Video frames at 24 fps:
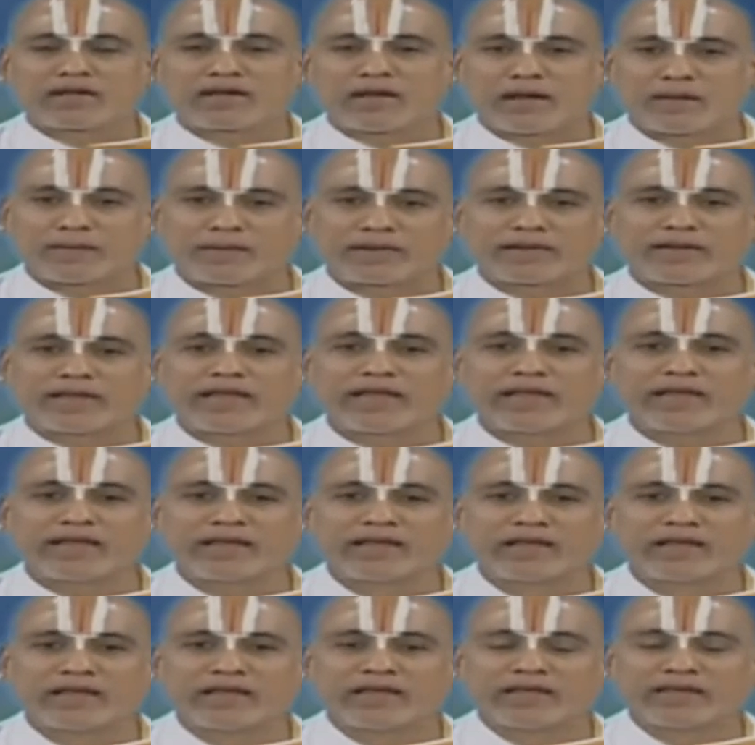కాబట్టే
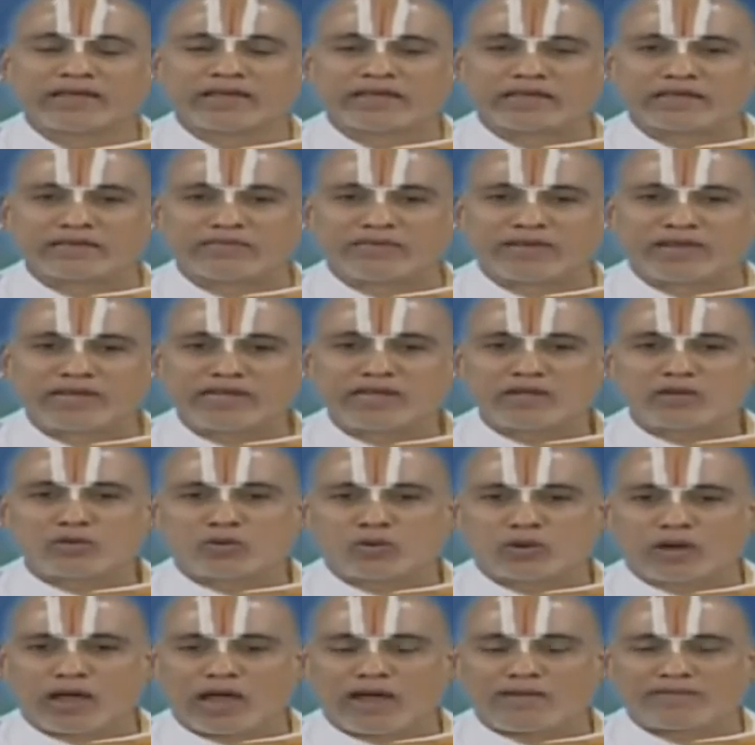ఇవన్నీ
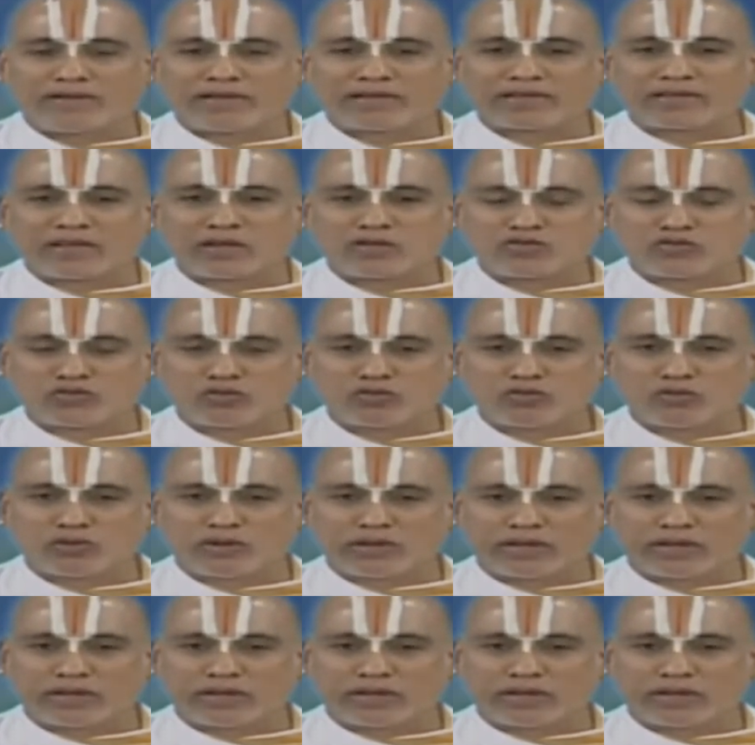కూడా ఆవిడకి తెలుసు